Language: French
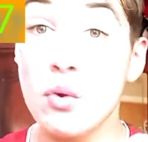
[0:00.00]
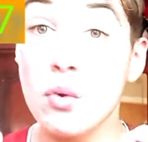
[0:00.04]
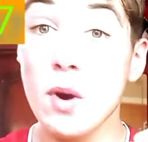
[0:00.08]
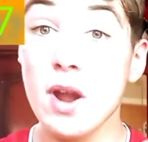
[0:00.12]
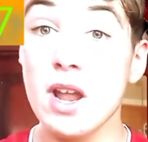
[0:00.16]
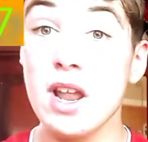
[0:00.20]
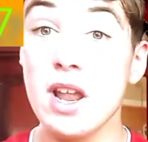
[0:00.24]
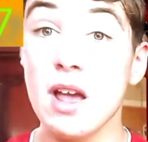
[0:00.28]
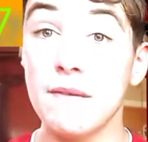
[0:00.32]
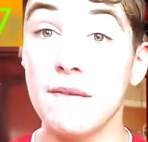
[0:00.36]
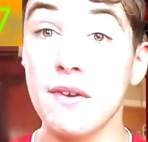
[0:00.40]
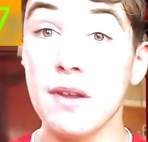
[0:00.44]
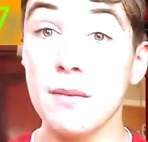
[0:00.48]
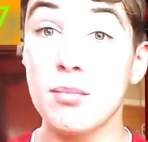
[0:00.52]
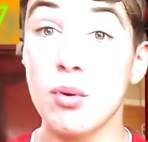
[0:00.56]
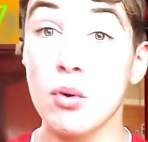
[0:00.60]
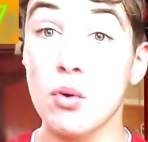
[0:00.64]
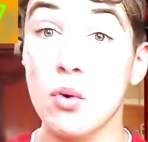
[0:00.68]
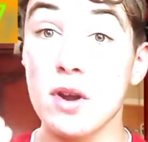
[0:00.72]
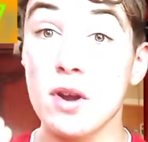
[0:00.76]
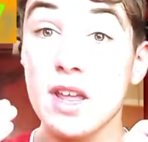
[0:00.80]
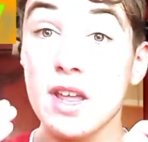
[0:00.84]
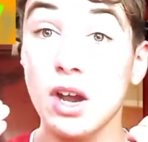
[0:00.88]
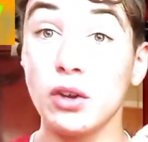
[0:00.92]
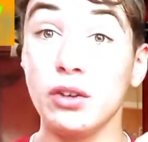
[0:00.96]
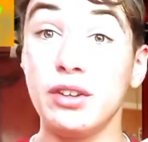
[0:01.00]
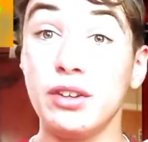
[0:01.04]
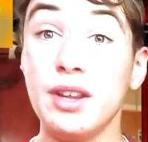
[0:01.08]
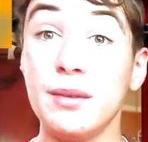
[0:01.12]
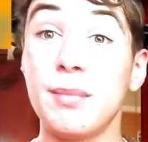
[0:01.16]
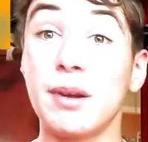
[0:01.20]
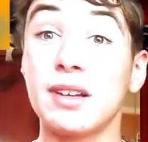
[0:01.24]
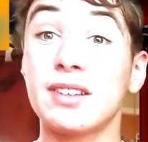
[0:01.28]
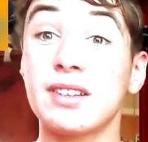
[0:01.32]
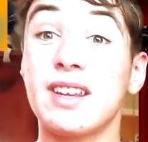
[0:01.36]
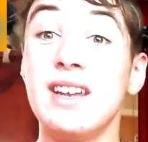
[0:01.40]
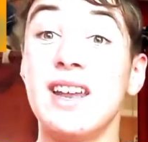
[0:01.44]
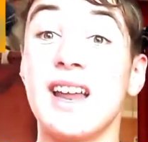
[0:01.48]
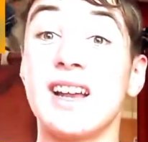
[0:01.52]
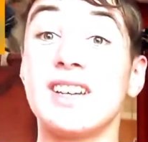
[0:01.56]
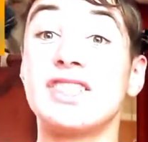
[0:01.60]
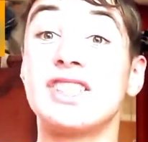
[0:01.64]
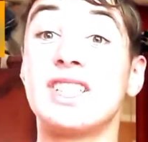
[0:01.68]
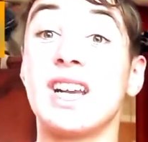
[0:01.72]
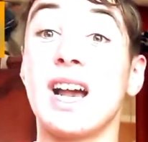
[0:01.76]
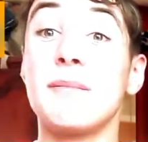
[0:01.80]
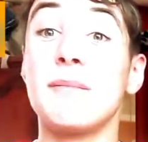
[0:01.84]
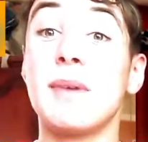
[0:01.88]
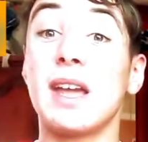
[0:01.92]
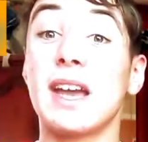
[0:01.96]
Pourquoi il l'a fait Pourquoi il a réussi Parce qu'il n'a
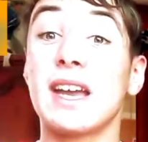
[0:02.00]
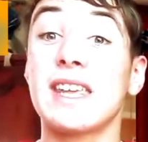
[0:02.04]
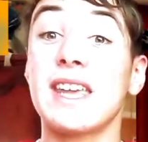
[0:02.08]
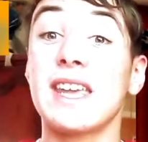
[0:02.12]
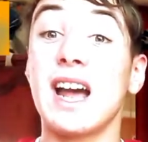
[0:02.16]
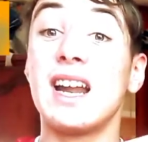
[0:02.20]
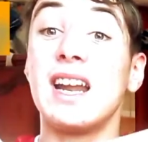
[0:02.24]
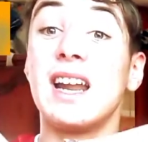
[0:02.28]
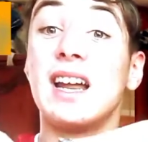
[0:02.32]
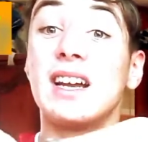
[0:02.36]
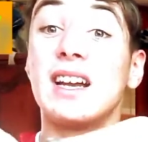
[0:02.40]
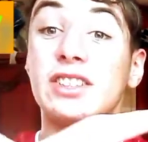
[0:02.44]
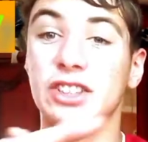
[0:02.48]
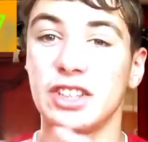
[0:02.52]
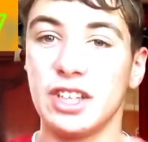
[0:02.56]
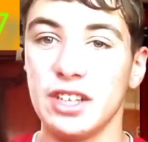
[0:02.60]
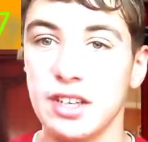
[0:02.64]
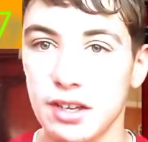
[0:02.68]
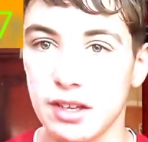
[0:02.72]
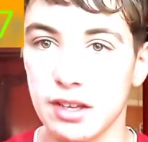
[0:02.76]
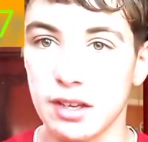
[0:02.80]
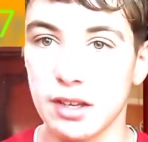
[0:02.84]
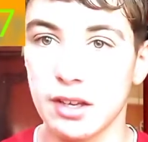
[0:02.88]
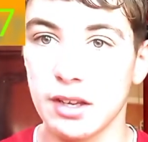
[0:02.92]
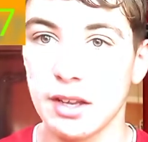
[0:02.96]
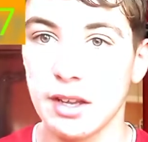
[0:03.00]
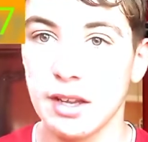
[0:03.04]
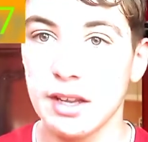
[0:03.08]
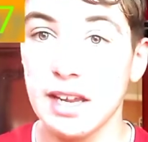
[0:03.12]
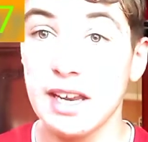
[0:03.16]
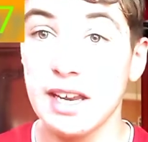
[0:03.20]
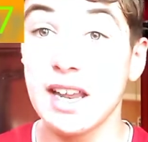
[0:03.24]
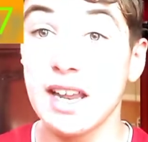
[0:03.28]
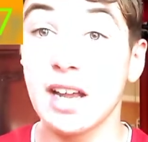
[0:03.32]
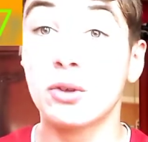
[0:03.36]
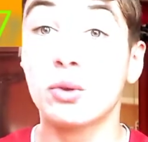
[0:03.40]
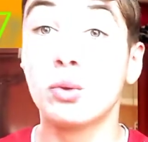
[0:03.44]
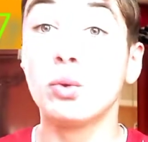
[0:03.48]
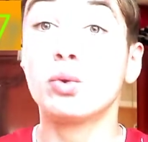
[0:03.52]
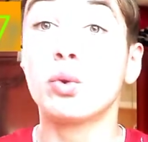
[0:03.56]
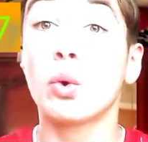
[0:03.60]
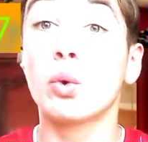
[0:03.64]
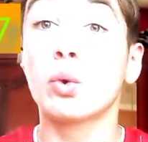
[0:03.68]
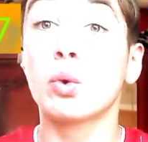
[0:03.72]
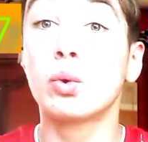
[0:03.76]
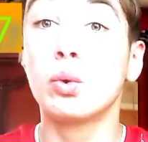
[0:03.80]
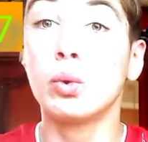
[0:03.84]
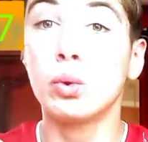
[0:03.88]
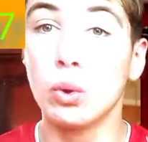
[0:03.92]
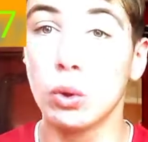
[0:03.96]
jamais rien lâché. Il a
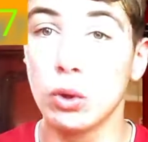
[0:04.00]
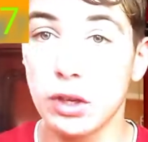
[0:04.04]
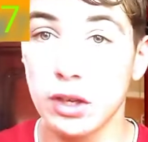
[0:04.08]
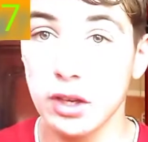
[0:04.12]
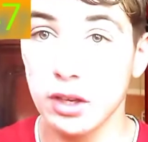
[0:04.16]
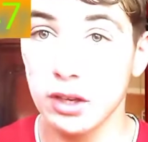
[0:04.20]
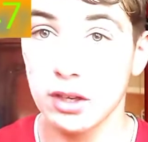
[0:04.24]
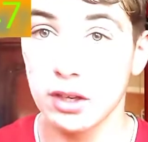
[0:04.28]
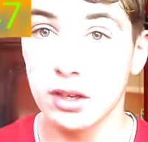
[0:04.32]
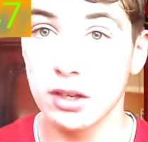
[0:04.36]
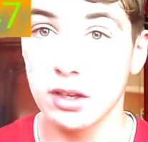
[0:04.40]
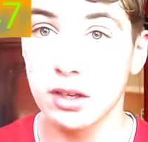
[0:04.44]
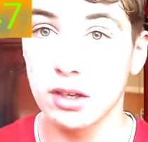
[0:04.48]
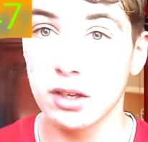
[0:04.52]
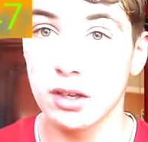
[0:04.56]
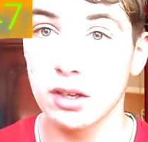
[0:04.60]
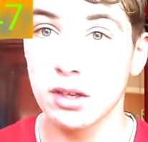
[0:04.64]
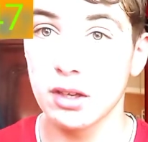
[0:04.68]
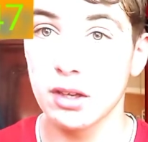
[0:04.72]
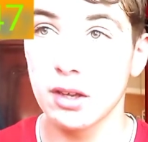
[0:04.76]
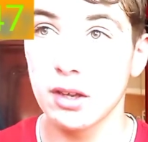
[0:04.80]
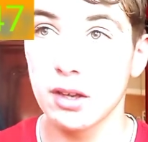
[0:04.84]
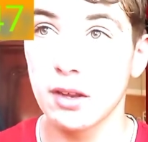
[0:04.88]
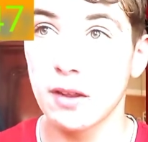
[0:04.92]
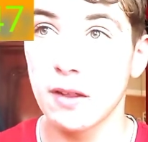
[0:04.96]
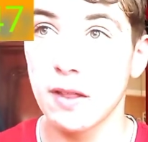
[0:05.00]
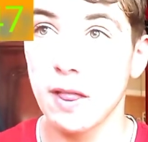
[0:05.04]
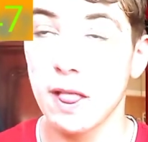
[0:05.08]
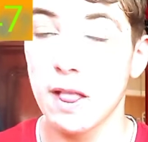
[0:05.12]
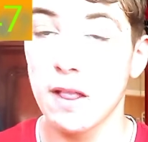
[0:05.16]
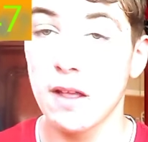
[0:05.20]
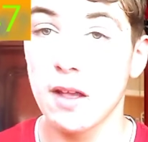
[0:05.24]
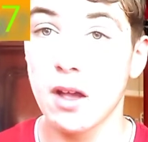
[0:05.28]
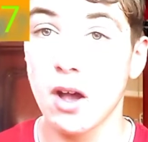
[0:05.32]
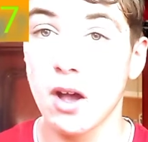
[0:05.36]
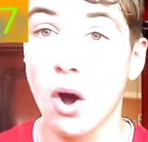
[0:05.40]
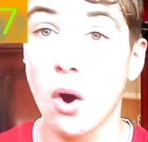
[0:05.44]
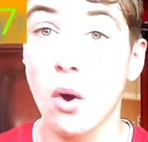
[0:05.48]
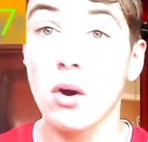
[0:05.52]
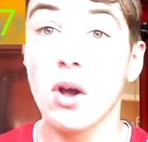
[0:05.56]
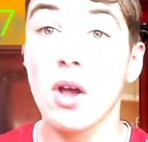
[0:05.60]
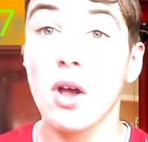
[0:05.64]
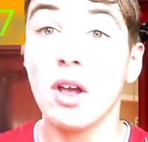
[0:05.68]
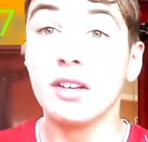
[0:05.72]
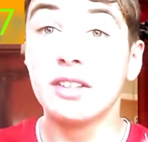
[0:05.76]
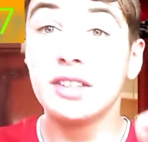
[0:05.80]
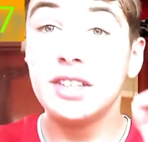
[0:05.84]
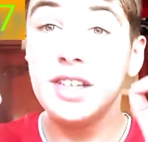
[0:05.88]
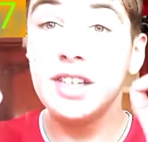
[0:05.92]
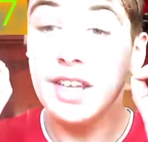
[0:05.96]
toujours tout donné. Or,
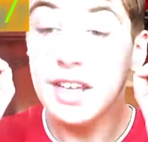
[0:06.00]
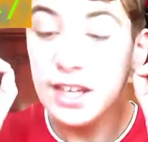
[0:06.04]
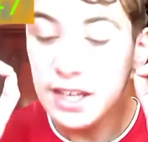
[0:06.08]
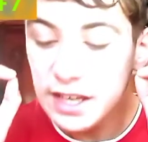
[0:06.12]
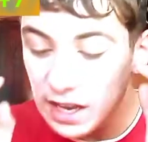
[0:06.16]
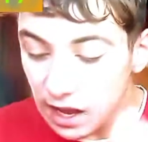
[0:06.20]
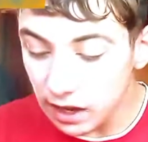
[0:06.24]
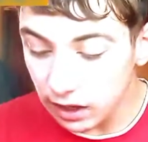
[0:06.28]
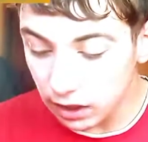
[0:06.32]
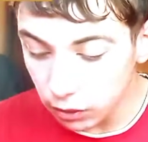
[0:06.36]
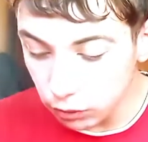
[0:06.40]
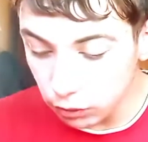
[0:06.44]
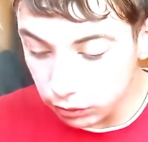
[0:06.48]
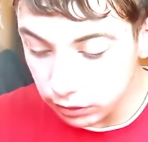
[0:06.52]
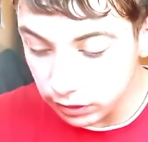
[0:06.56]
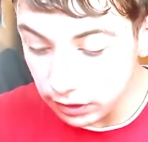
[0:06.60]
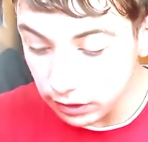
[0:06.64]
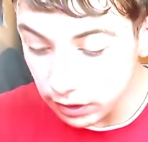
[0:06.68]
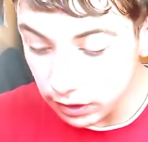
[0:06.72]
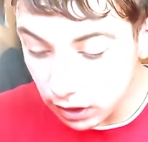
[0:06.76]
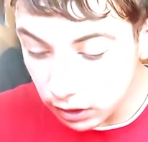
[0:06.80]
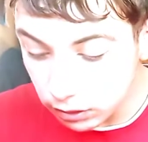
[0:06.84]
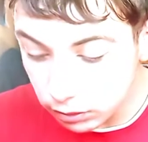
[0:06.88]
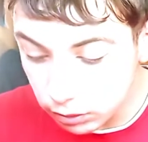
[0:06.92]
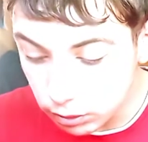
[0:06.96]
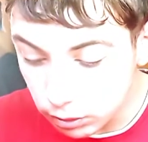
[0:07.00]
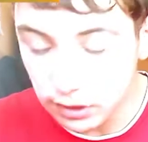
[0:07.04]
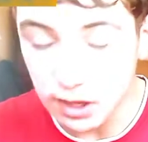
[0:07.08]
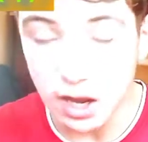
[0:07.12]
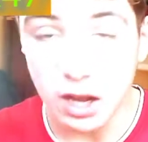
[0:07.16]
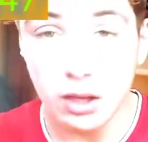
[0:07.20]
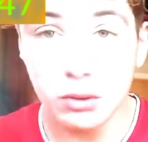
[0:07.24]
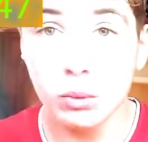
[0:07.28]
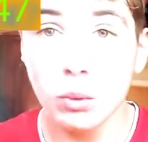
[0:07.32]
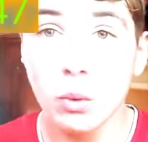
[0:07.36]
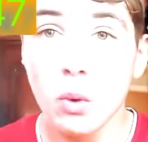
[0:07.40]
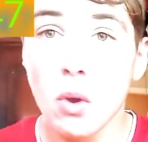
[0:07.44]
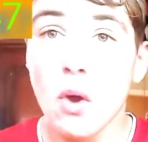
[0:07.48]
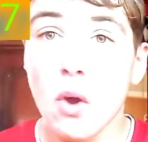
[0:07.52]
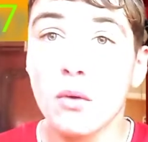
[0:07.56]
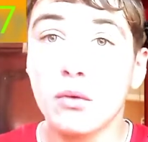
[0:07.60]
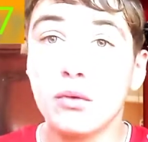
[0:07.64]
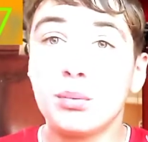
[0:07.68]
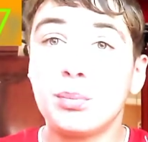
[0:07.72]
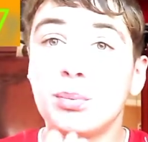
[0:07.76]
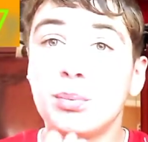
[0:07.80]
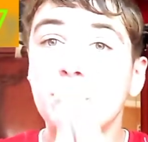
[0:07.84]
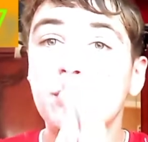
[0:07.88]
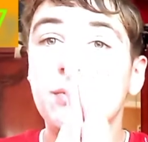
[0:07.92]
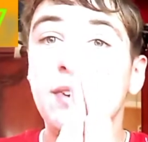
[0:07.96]
s'il a réussi, ce garçon,
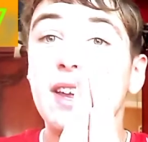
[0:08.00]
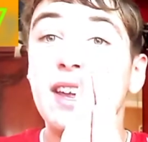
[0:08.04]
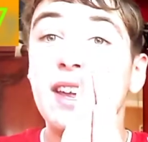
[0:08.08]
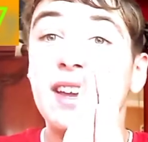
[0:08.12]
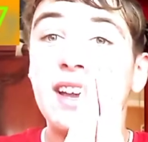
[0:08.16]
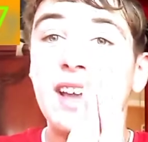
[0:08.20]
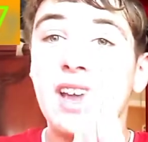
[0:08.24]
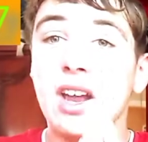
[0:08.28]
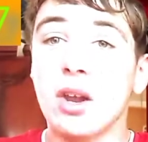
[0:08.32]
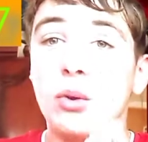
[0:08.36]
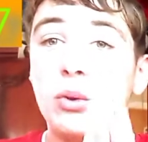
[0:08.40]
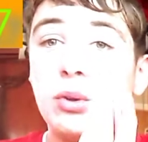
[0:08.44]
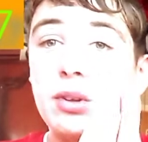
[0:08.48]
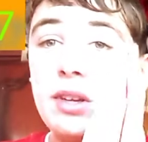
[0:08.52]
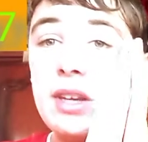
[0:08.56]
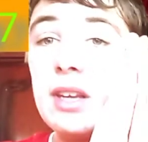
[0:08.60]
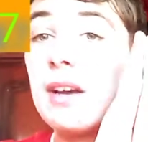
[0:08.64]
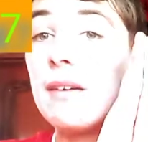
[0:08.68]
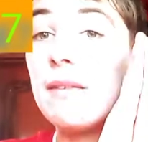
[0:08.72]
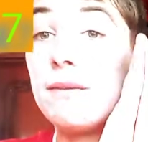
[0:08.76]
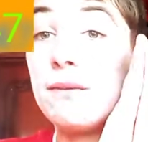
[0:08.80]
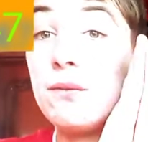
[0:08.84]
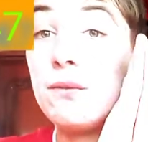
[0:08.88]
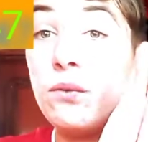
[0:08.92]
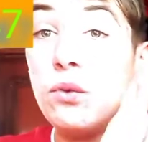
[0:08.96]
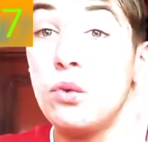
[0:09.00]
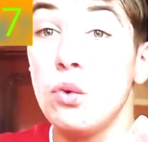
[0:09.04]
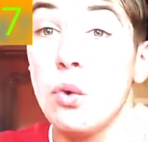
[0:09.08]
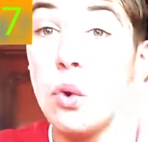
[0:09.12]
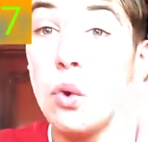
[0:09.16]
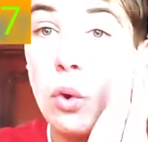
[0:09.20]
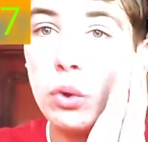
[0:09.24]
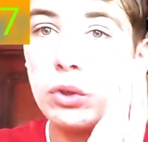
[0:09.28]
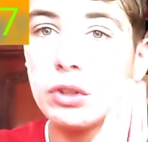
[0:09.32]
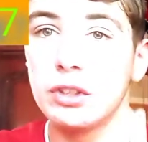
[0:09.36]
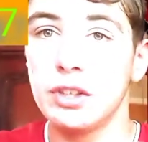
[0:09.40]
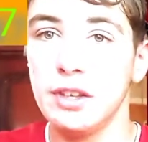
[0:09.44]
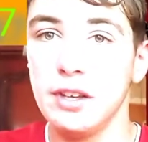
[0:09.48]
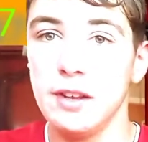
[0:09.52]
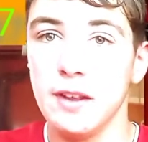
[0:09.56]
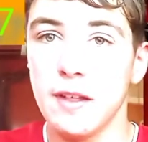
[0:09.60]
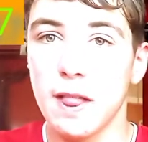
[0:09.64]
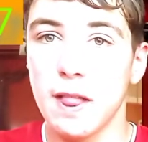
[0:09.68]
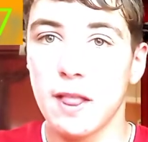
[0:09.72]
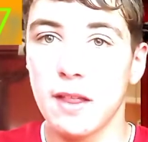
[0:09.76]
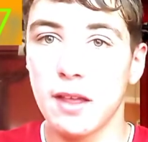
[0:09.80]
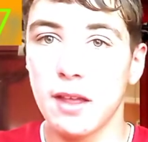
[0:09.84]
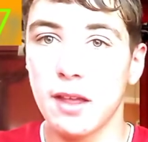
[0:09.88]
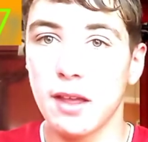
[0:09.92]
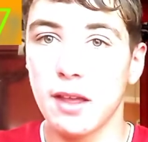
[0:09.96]
vous pouvez réussir vous aussi.